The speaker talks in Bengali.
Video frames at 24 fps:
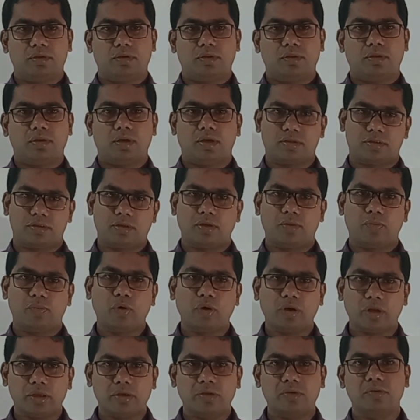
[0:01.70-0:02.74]
আসসালামু
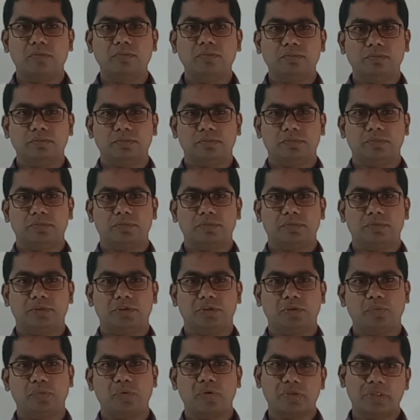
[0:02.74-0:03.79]
আলাইকুম
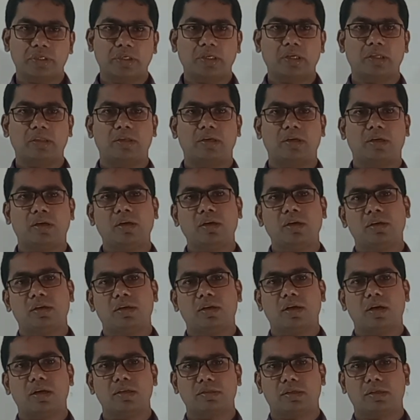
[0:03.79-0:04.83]
সুপ্রিয় শিক্ষার্থীরা
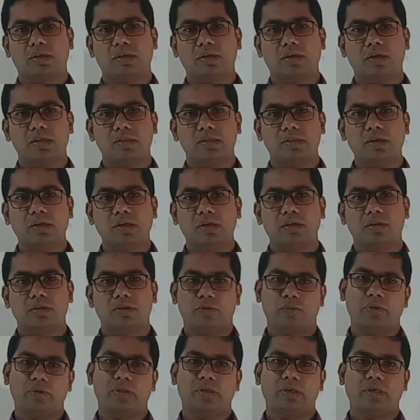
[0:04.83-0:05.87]
আজকের ক্লাসে
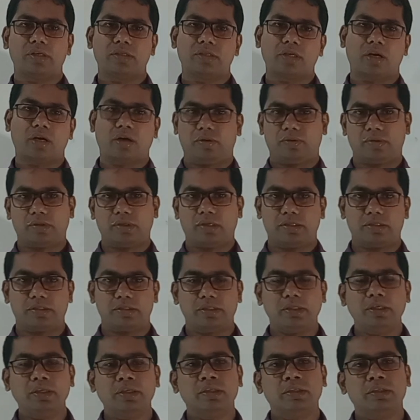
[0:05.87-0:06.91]
তোমাদেরকে স্বাগত জানাচ্ছি
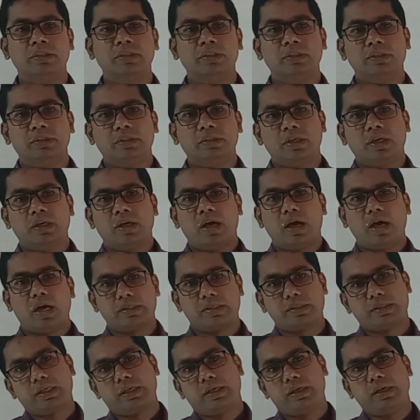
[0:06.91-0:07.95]

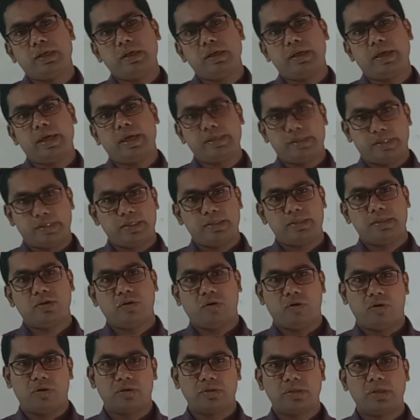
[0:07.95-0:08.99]
আজকে এইচএসসি
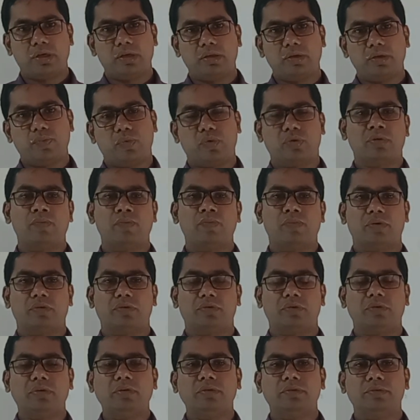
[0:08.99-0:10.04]
অর্থনীতির প্রথম পত্র
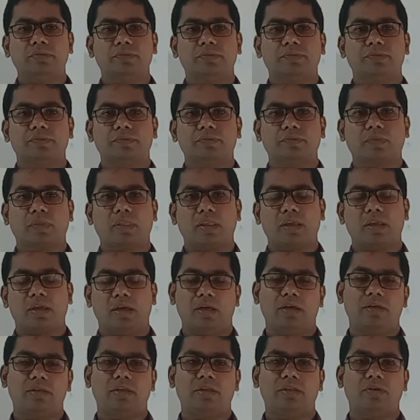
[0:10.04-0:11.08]
এর
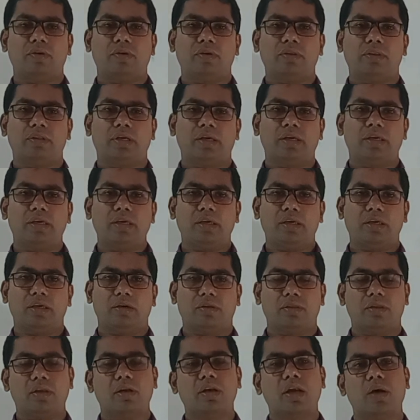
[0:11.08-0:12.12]
দ্বিতীয় অধ্যায় এ
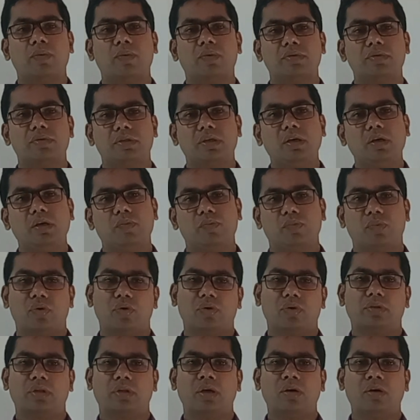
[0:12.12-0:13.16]
অধ্যায়ের নাম হচ্ছে
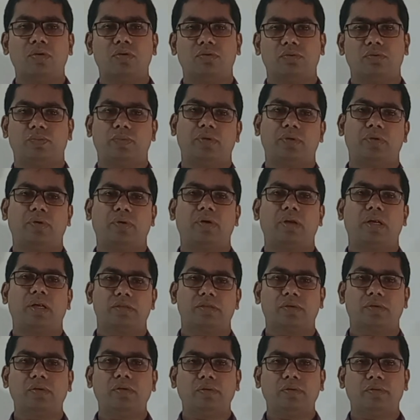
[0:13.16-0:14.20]
ভোক্তা ও উৎপাদকের
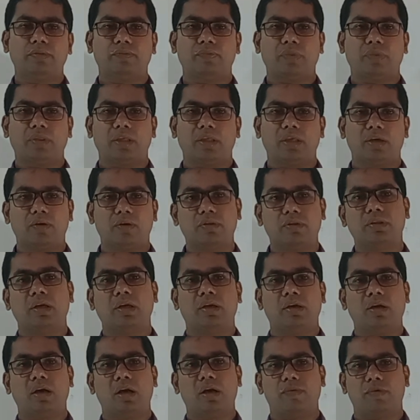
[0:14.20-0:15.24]
আচরণ এই অধ্যায়ের
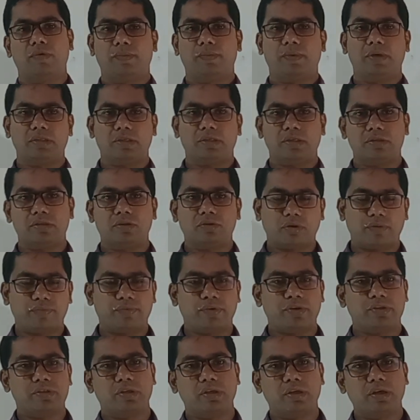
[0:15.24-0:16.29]
আমরা বেশ কিছু ট্রফিক্স
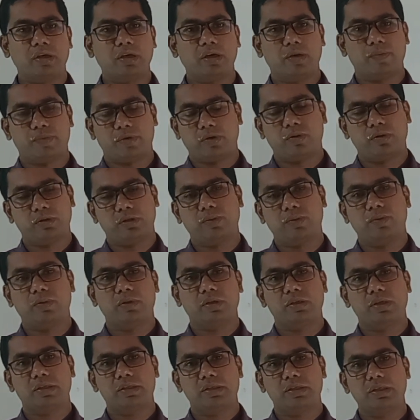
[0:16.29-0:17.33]
নিয়ে আমরা কথা বলতে
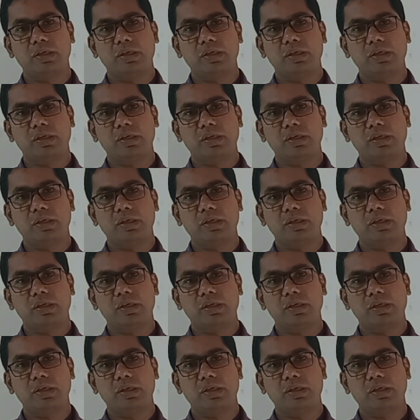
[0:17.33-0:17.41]
যাচ্ছি